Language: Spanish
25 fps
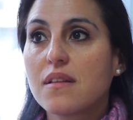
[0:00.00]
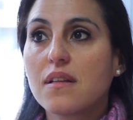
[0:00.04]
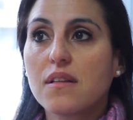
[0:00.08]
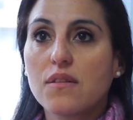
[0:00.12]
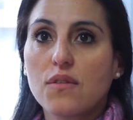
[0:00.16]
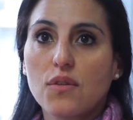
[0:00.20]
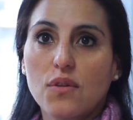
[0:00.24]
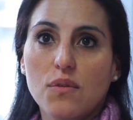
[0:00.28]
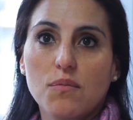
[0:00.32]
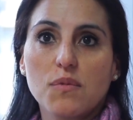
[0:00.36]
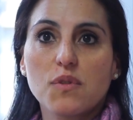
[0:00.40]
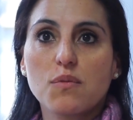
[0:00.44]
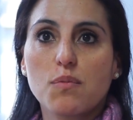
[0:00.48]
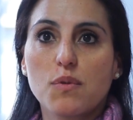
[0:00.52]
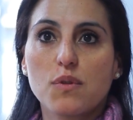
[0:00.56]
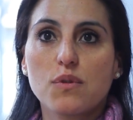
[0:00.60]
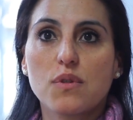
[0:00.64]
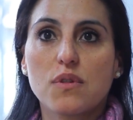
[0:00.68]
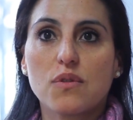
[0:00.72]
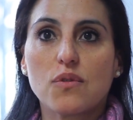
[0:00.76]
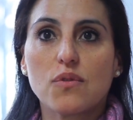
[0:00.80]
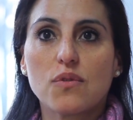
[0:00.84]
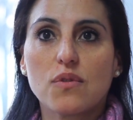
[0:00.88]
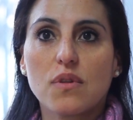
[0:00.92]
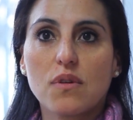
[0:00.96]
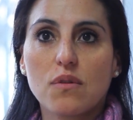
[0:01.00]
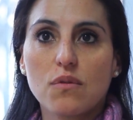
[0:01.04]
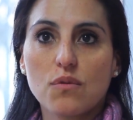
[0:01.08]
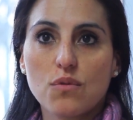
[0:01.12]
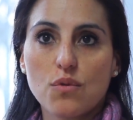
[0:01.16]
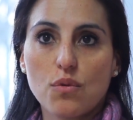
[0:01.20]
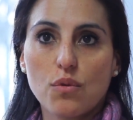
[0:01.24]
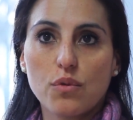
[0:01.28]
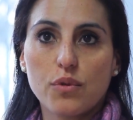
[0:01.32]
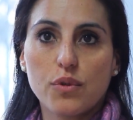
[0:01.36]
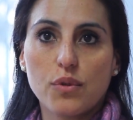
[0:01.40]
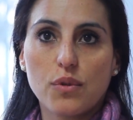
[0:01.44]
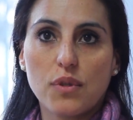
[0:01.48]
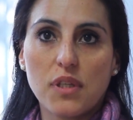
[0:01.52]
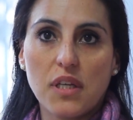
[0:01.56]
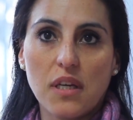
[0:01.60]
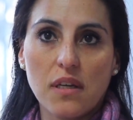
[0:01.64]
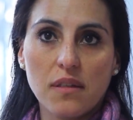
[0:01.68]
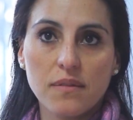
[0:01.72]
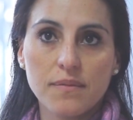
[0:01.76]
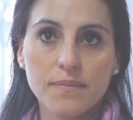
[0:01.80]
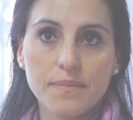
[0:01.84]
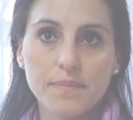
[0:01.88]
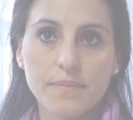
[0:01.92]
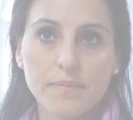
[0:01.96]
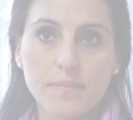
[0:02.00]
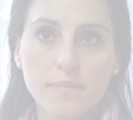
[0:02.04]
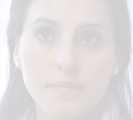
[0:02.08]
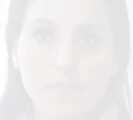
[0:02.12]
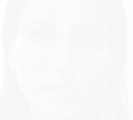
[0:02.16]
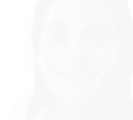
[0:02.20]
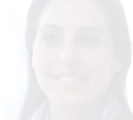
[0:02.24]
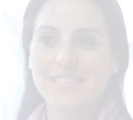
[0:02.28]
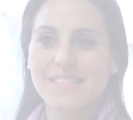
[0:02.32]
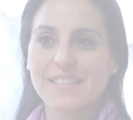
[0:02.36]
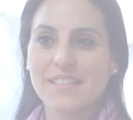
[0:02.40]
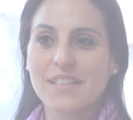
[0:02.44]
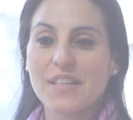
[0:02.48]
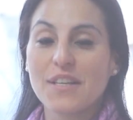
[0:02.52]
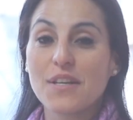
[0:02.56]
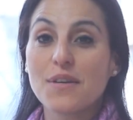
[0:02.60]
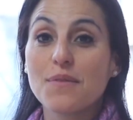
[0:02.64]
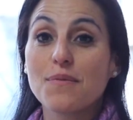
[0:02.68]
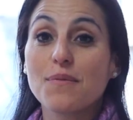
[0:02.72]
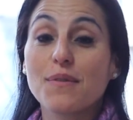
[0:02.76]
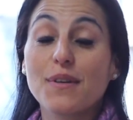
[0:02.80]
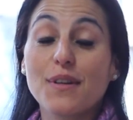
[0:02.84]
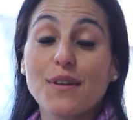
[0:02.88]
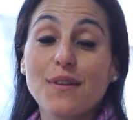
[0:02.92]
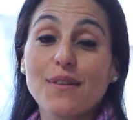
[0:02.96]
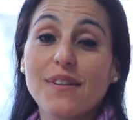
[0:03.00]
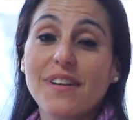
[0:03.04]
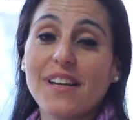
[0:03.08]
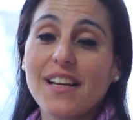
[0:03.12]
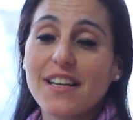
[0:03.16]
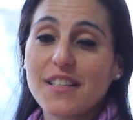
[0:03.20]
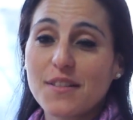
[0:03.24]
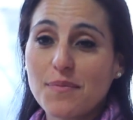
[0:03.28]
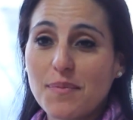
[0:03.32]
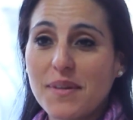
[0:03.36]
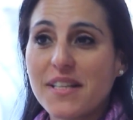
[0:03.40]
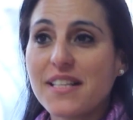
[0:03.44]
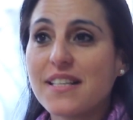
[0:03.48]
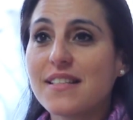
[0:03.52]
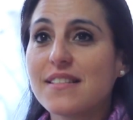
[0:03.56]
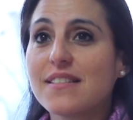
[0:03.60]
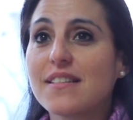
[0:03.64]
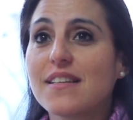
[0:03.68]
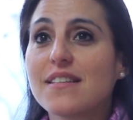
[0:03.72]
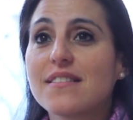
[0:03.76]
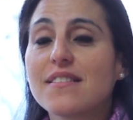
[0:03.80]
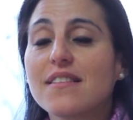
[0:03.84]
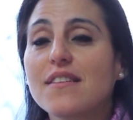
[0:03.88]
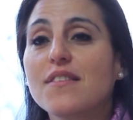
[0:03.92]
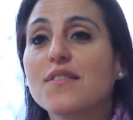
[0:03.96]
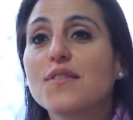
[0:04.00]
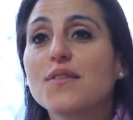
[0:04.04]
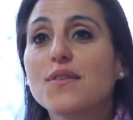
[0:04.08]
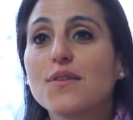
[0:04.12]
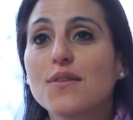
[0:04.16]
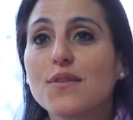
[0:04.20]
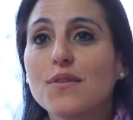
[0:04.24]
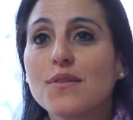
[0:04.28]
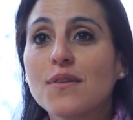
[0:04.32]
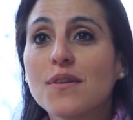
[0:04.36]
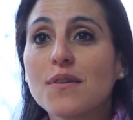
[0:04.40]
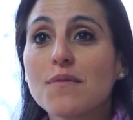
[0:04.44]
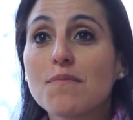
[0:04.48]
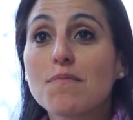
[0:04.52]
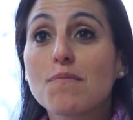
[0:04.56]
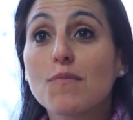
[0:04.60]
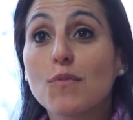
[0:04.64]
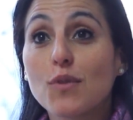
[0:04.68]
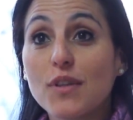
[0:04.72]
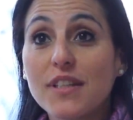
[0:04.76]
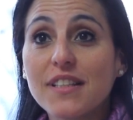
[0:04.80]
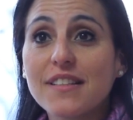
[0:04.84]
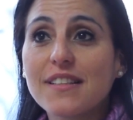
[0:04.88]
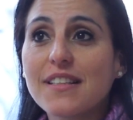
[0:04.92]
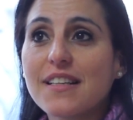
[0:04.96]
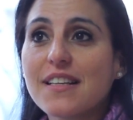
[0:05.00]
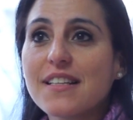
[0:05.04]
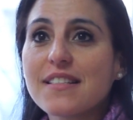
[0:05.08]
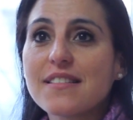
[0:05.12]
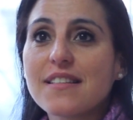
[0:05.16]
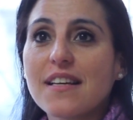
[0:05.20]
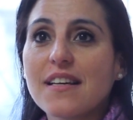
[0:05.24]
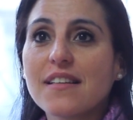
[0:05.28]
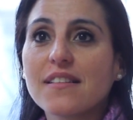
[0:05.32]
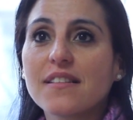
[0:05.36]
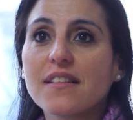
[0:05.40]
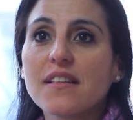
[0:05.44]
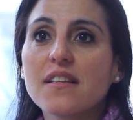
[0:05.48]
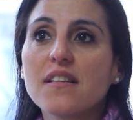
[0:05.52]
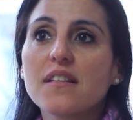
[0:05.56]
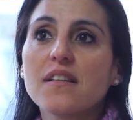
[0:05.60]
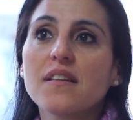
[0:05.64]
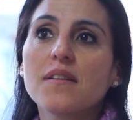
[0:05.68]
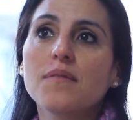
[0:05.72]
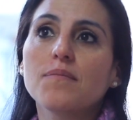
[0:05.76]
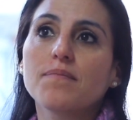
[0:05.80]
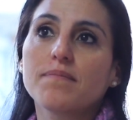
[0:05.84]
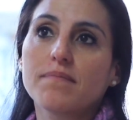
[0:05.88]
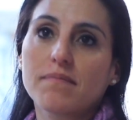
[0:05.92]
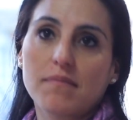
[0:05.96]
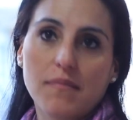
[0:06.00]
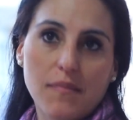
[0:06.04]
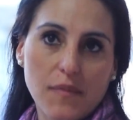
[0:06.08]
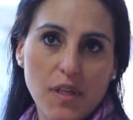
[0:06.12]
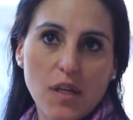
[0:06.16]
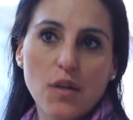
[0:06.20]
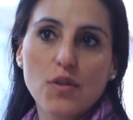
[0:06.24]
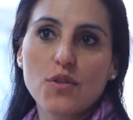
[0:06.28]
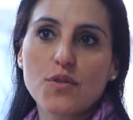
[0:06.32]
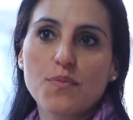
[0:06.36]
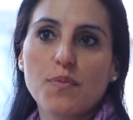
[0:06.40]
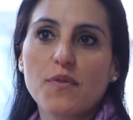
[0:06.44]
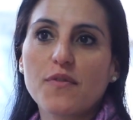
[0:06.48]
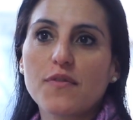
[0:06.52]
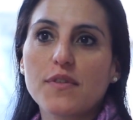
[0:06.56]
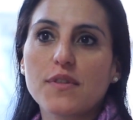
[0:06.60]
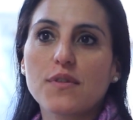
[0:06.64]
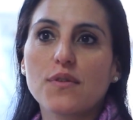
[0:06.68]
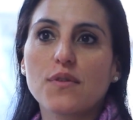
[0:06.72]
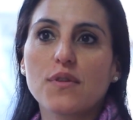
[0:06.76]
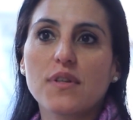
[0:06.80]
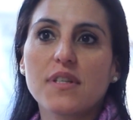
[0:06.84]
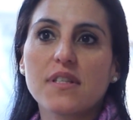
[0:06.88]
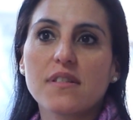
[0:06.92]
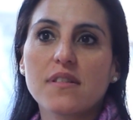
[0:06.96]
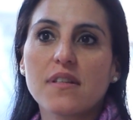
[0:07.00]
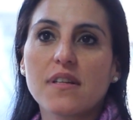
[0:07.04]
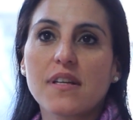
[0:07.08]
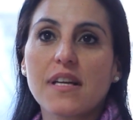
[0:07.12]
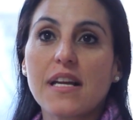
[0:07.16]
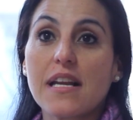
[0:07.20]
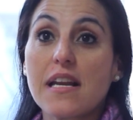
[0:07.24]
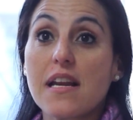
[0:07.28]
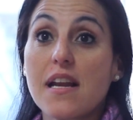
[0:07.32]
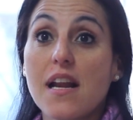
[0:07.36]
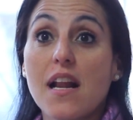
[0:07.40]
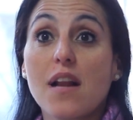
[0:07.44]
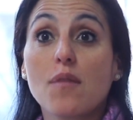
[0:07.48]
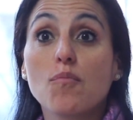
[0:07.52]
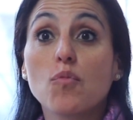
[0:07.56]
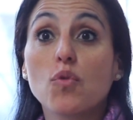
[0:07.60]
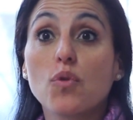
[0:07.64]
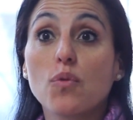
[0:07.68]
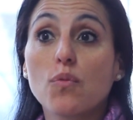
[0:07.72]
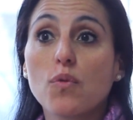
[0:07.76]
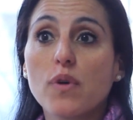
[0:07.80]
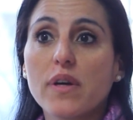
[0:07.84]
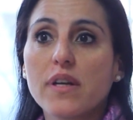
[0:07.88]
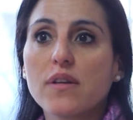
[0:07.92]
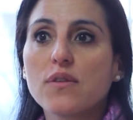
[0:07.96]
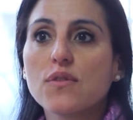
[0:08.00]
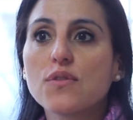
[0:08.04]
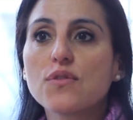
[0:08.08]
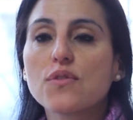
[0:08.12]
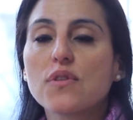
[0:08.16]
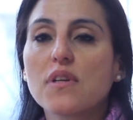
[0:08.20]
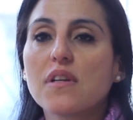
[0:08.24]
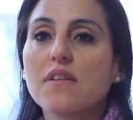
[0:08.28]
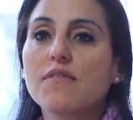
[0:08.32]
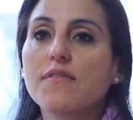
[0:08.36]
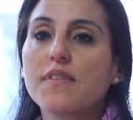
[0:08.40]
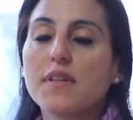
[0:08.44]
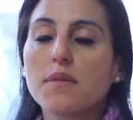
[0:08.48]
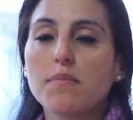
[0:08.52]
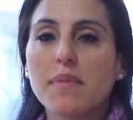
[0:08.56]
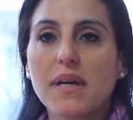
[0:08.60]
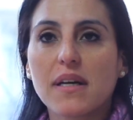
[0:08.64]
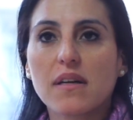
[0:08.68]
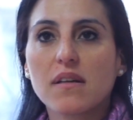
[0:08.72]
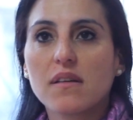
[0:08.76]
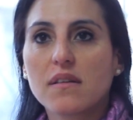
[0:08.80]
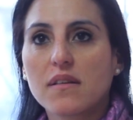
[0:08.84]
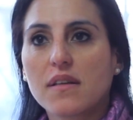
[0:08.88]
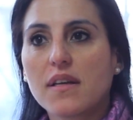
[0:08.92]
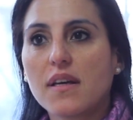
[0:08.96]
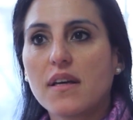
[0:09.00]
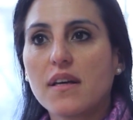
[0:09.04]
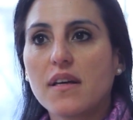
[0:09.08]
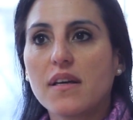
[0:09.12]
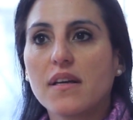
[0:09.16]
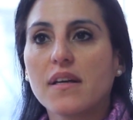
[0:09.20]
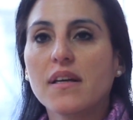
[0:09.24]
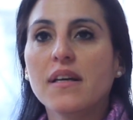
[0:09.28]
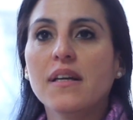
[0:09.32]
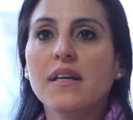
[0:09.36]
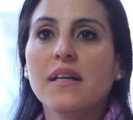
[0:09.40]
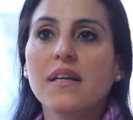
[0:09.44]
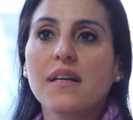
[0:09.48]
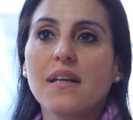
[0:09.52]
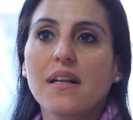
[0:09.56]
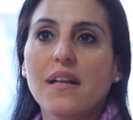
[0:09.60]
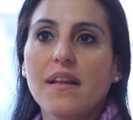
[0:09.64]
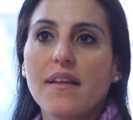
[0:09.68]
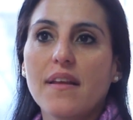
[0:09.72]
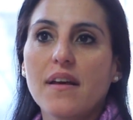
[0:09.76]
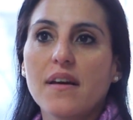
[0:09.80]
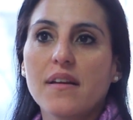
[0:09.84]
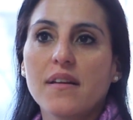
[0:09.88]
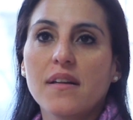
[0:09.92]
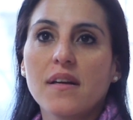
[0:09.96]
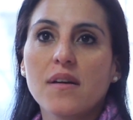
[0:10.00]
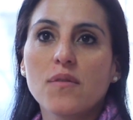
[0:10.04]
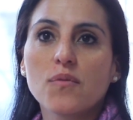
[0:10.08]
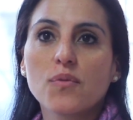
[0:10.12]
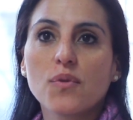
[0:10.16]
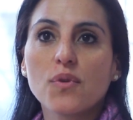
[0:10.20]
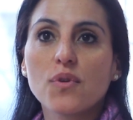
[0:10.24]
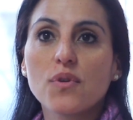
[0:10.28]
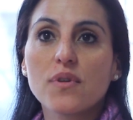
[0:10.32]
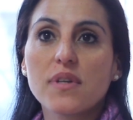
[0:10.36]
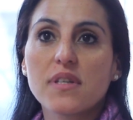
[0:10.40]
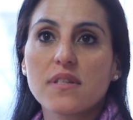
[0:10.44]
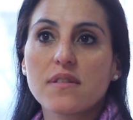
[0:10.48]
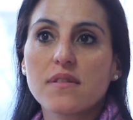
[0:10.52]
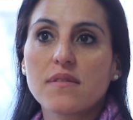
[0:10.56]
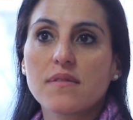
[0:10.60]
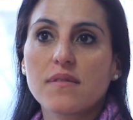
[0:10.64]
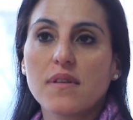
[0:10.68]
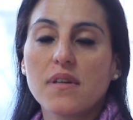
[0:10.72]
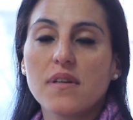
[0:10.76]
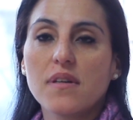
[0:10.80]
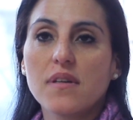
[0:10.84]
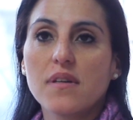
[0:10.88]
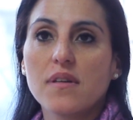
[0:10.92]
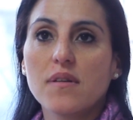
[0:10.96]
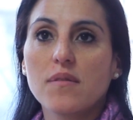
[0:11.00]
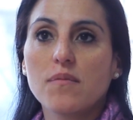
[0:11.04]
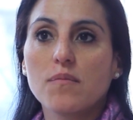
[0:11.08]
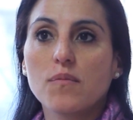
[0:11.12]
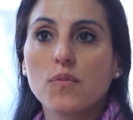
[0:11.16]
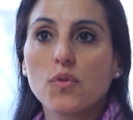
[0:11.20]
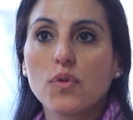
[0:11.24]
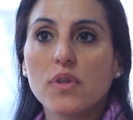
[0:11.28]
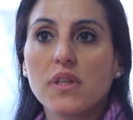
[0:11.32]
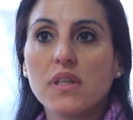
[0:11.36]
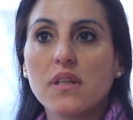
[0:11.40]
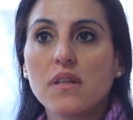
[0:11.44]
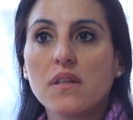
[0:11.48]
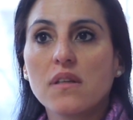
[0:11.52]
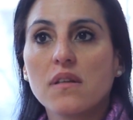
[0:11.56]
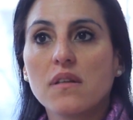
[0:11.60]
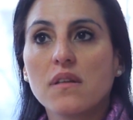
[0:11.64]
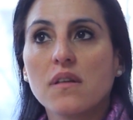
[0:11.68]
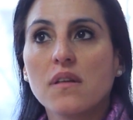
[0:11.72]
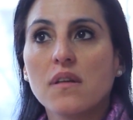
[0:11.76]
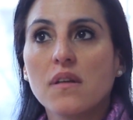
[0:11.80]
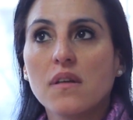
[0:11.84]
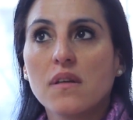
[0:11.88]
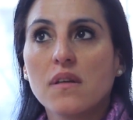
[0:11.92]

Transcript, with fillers: dentro de mis procesos de consultoría. Bueno, la experiencia ha sido muy interesante, eh, los profesores en general muy buenos y el feedback que le dan a uno es eh, muy